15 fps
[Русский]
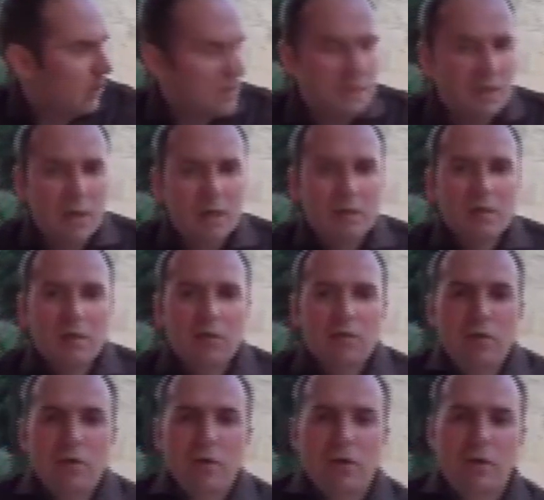Постараюсь
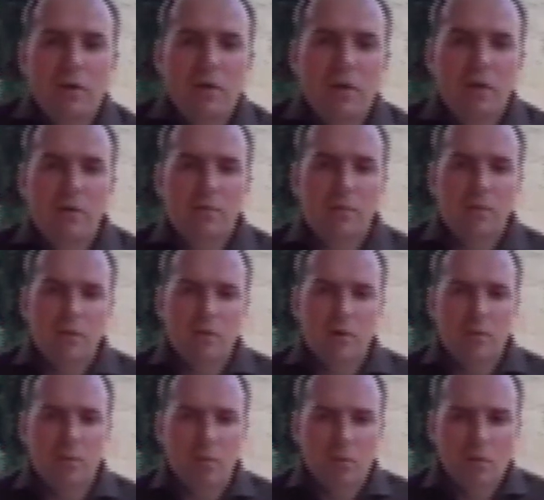ответить на все
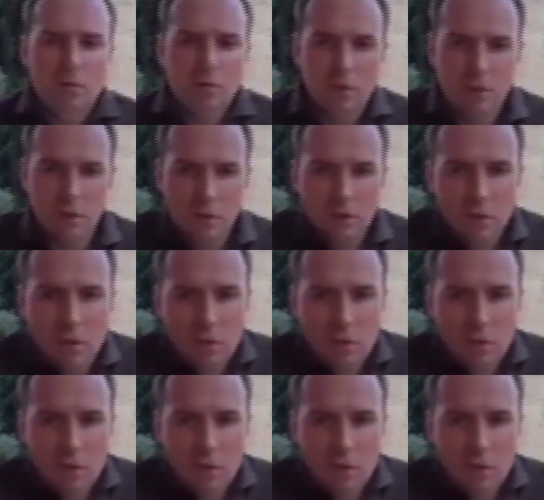вопросы,